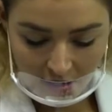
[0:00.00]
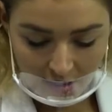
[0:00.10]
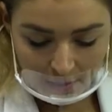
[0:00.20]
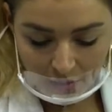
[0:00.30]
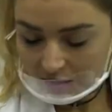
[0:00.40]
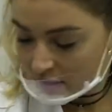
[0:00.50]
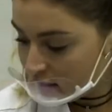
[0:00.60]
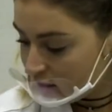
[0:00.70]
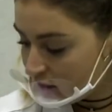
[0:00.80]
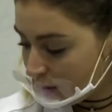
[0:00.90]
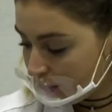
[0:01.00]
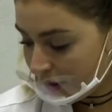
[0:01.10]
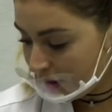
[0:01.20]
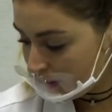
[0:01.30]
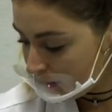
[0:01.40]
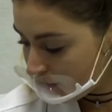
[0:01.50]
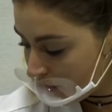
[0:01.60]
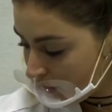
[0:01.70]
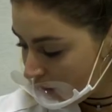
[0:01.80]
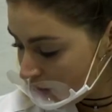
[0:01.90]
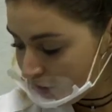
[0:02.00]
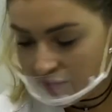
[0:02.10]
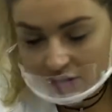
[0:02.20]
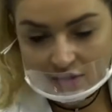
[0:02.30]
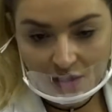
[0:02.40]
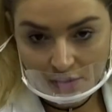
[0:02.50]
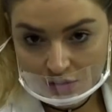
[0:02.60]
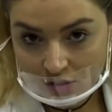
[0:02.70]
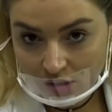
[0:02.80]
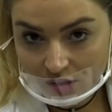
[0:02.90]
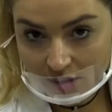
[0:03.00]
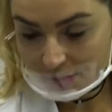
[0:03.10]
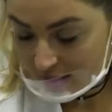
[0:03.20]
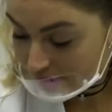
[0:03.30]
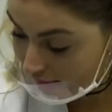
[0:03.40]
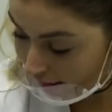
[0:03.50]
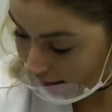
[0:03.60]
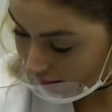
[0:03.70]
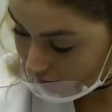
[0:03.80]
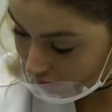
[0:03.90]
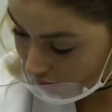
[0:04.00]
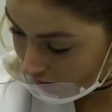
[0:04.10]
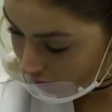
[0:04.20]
É importante também fechar os olhos da paciente.